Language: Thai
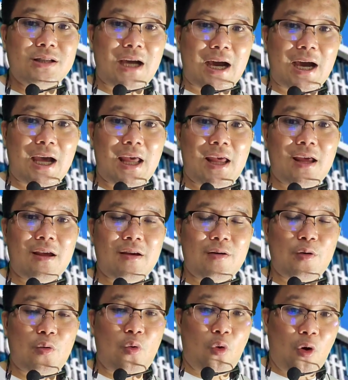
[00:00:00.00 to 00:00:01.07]
ใช้
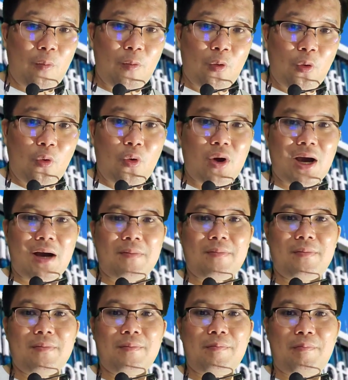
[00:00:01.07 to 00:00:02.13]
ควบคู่กับ
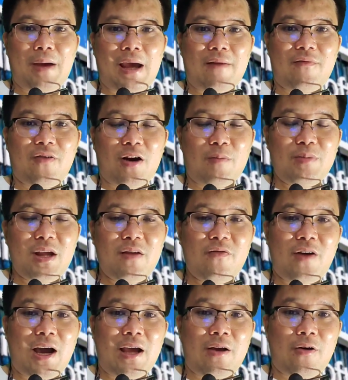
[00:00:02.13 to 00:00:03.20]
แพลตฟอร์ม
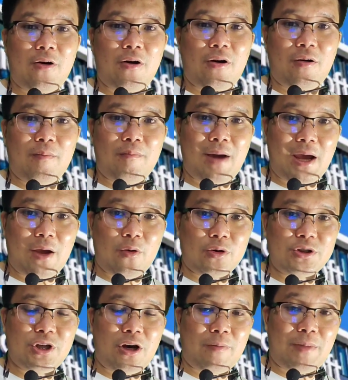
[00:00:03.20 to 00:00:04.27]
DeFi ของ
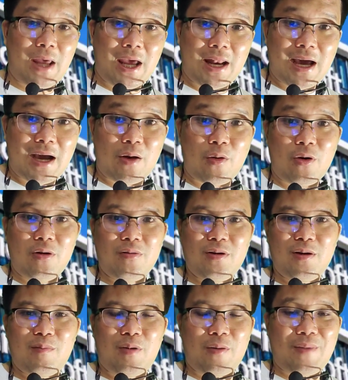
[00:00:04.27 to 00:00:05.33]
Microsoft ในอนาคต
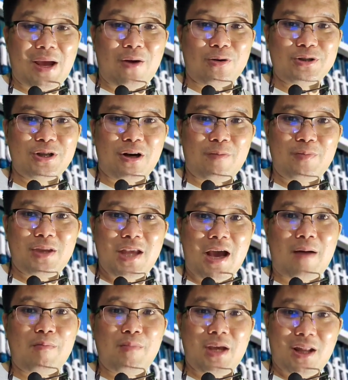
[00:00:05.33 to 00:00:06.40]
เพราะ Microsoft
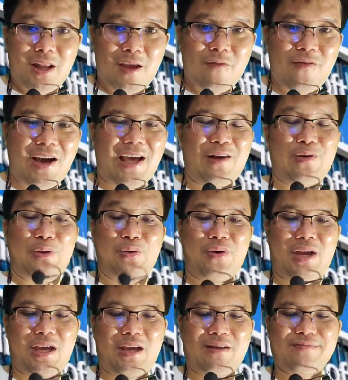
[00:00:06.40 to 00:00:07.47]
จะมี DeFi ของตั
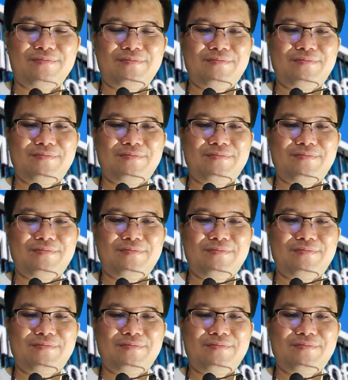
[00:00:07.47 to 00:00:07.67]
วเอง